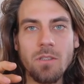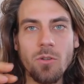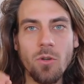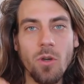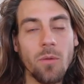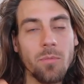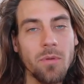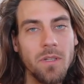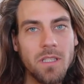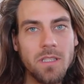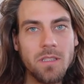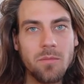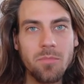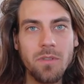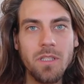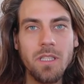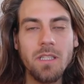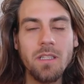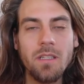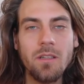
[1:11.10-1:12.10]
eine körperliche
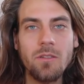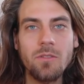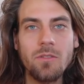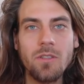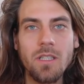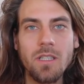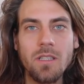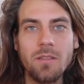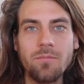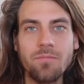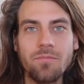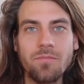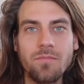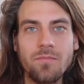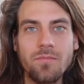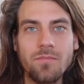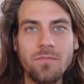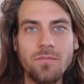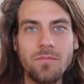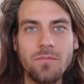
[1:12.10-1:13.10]
Behinderung haben
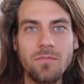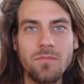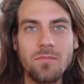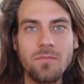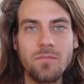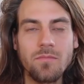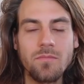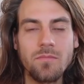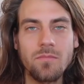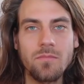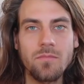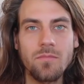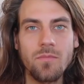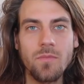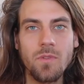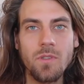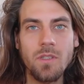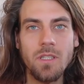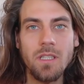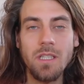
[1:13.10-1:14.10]

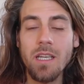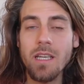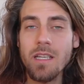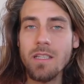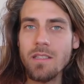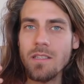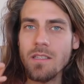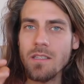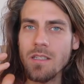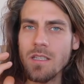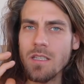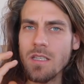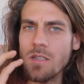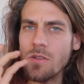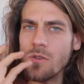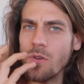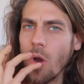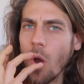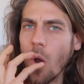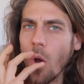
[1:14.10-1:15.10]
oder geistig, das
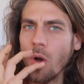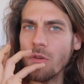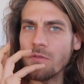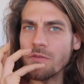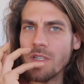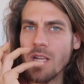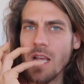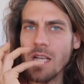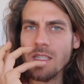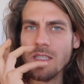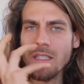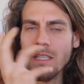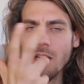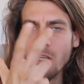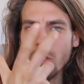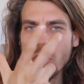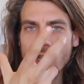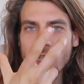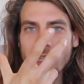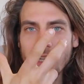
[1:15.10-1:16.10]
sind oft
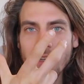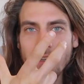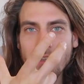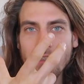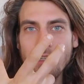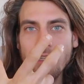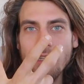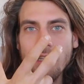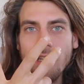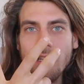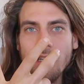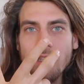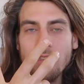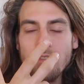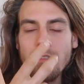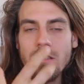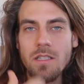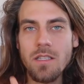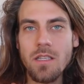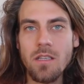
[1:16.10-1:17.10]
sehr starke
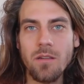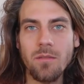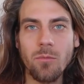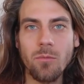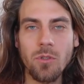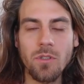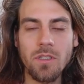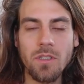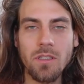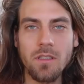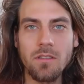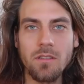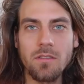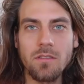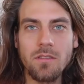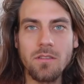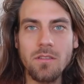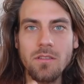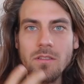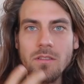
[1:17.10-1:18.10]

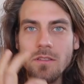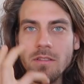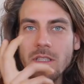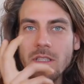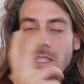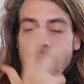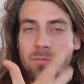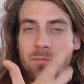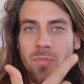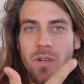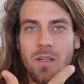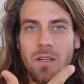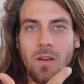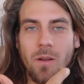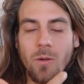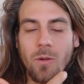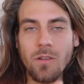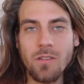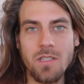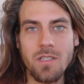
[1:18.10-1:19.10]
Disharmonien,
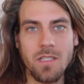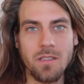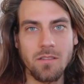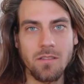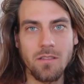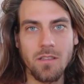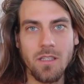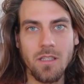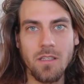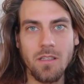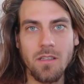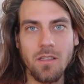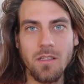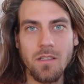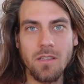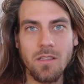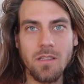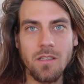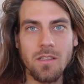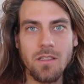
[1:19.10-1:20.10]
Disbalancen,
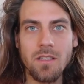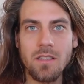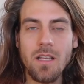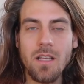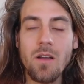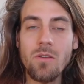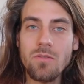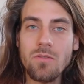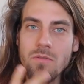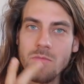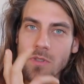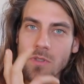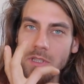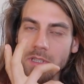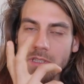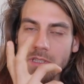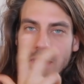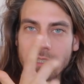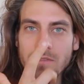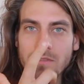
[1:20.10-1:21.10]
aus dem
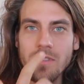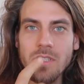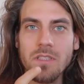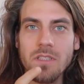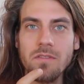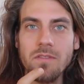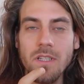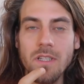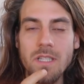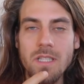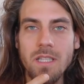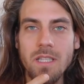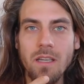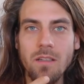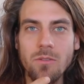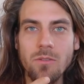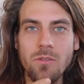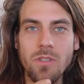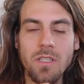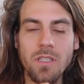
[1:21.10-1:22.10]
Gleichgewicht,
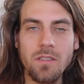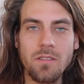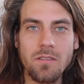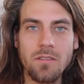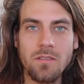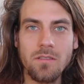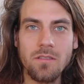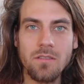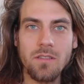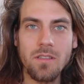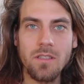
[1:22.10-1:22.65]
Verzerrungen.